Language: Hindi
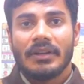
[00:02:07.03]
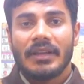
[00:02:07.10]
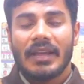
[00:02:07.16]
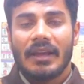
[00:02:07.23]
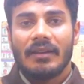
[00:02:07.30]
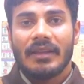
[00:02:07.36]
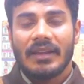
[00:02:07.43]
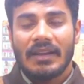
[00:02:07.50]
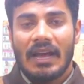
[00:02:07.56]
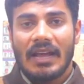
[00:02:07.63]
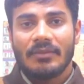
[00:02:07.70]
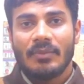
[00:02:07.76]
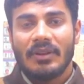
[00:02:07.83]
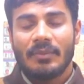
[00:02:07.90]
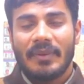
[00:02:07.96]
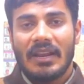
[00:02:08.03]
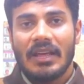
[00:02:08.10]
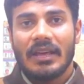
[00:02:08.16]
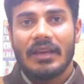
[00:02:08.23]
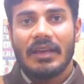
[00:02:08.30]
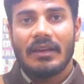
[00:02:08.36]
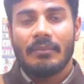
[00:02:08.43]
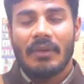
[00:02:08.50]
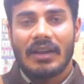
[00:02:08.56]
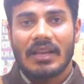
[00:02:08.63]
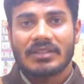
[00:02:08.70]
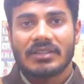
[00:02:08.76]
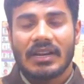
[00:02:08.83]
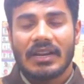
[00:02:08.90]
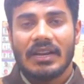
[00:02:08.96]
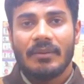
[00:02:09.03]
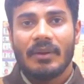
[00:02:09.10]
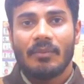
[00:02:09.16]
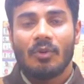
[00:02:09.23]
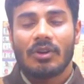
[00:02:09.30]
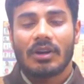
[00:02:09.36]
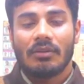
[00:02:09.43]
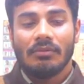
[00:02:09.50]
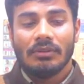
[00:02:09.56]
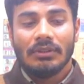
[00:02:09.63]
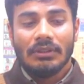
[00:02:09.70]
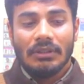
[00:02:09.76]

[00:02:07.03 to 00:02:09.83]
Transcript: ठीक है लेकिन आज मैं जो पहले महाराष्ट्र के लिए मैं बोल रहा हूँ